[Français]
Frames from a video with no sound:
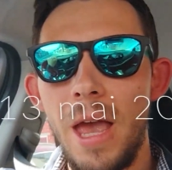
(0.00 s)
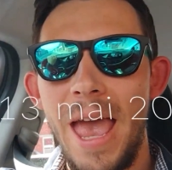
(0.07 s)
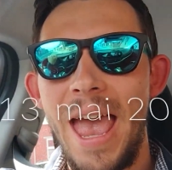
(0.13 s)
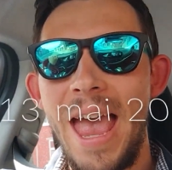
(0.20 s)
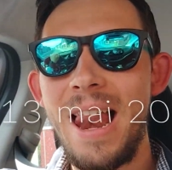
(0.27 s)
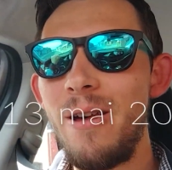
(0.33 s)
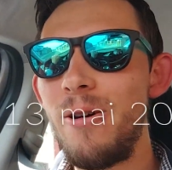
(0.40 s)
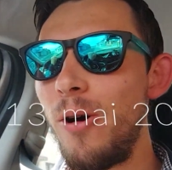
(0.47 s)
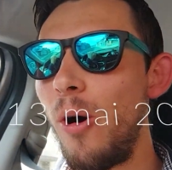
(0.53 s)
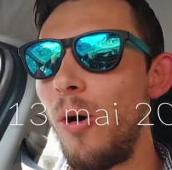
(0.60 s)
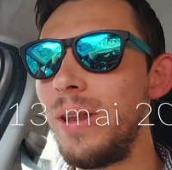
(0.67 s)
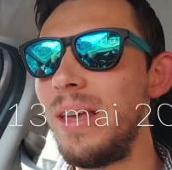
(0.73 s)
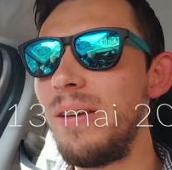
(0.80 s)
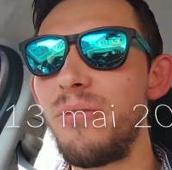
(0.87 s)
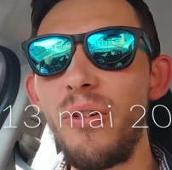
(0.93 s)
Hello,
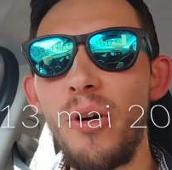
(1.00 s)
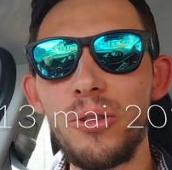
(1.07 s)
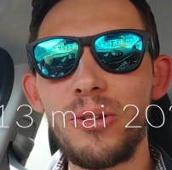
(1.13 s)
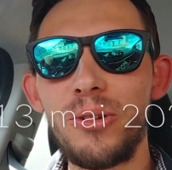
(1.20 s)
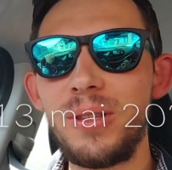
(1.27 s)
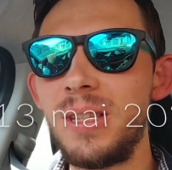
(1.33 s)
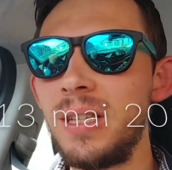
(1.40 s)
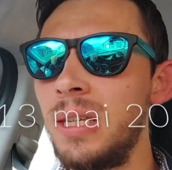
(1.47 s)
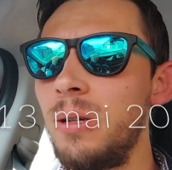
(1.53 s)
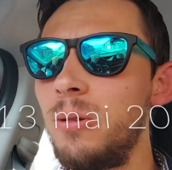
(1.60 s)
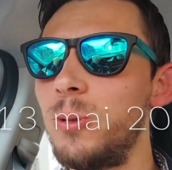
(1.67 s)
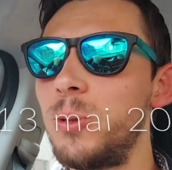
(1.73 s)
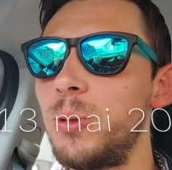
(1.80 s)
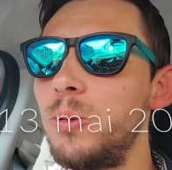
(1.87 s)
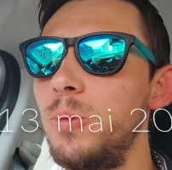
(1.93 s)
on est vendredi.
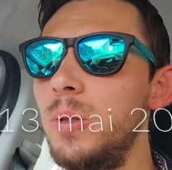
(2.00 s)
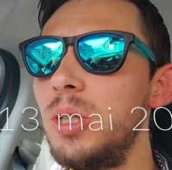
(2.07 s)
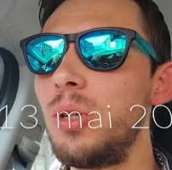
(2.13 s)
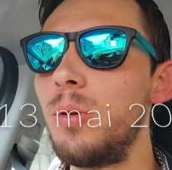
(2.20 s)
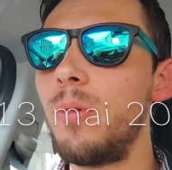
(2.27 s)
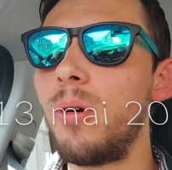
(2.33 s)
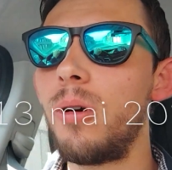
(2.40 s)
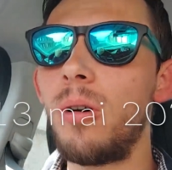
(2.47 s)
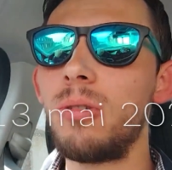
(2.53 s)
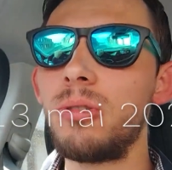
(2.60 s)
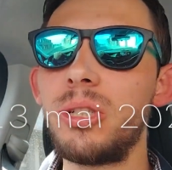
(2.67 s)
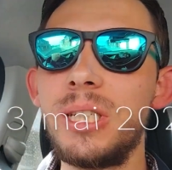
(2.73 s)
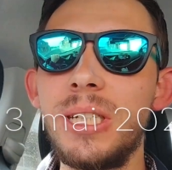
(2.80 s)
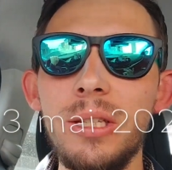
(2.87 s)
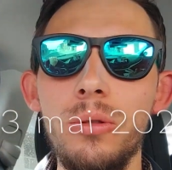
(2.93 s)
Aujourd'hui, je me rends
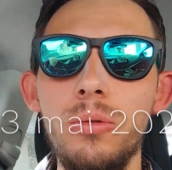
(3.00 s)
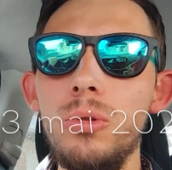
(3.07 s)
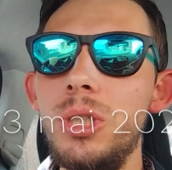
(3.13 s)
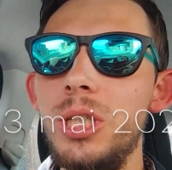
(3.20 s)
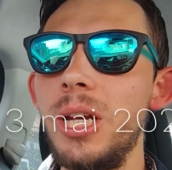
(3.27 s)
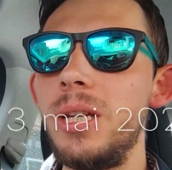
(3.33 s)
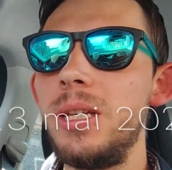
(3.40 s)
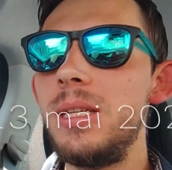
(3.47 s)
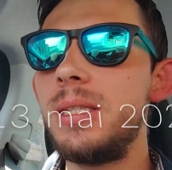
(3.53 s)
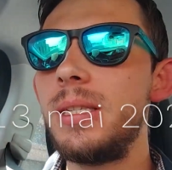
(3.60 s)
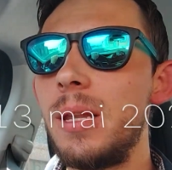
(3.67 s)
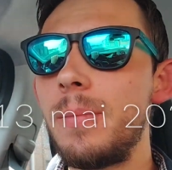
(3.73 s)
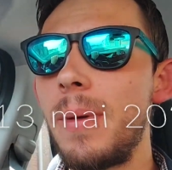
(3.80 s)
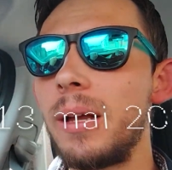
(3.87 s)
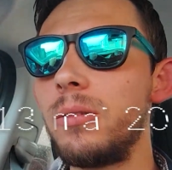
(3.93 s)
chez Ducelli.
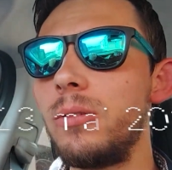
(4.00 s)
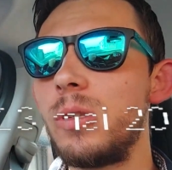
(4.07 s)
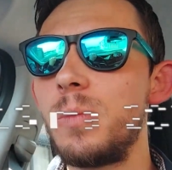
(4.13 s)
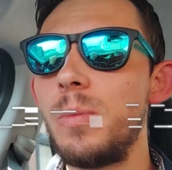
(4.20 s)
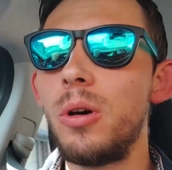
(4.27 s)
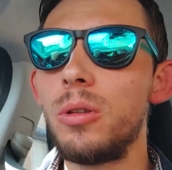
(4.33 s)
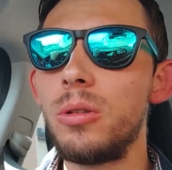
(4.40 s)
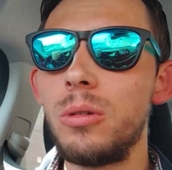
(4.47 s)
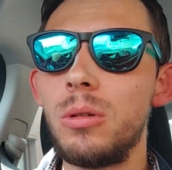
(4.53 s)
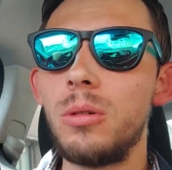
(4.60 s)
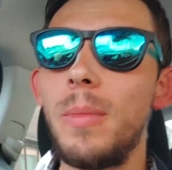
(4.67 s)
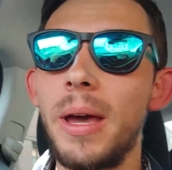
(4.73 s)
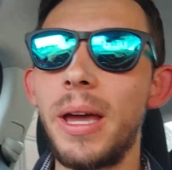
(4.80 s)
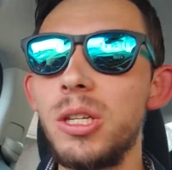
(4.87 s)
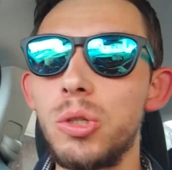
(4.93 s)
C'est une marque de sport de
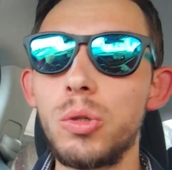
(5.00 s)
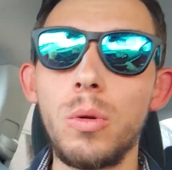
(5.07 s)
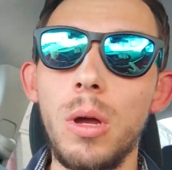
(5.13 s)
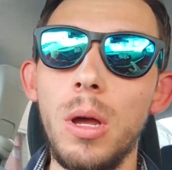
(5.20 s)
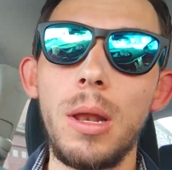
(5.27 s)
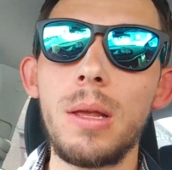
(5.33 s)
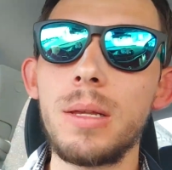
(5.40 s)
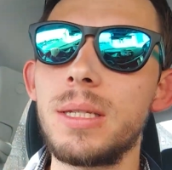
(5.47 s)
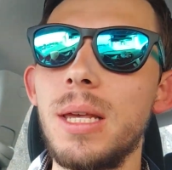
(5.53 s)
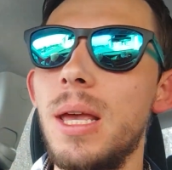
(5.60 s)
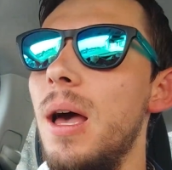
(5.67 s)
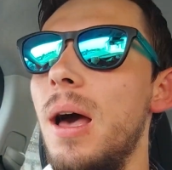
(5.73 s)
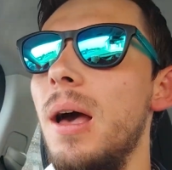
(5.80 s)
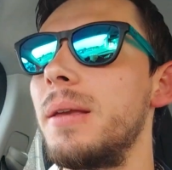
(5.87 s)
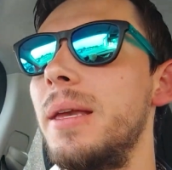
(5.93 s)
ma région. Hein. Là, c'est
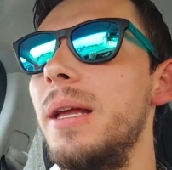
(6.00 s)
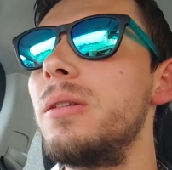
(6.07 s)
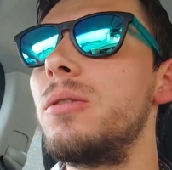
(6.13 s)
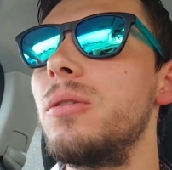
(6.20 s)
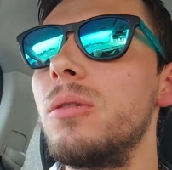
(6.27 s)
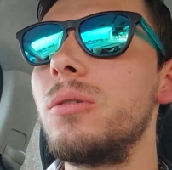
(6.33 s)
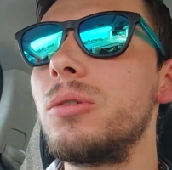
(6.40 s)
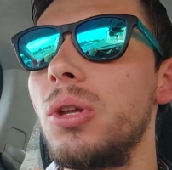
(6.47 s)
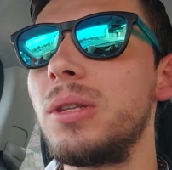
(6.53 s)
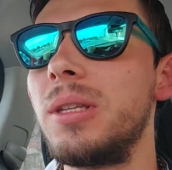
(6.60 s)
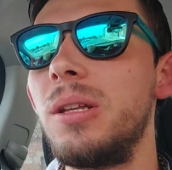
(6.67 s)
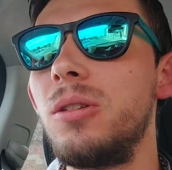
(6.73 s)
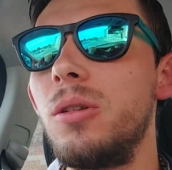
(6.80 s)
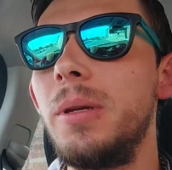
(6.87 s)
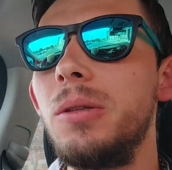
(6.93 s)
à quelques
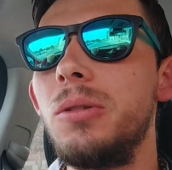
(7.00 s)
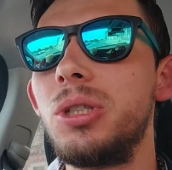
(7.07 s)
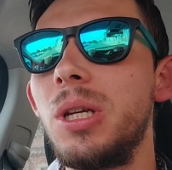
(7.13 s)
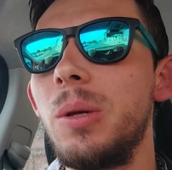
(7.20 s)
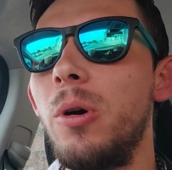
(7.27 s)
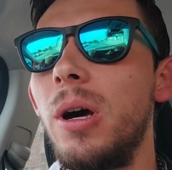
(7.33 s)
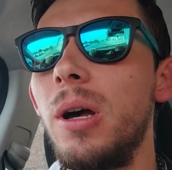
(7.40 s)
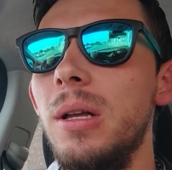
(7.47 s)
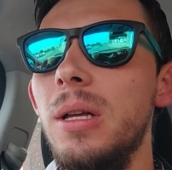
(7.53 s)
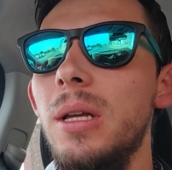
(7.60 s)
centaines de mètres de chez moi.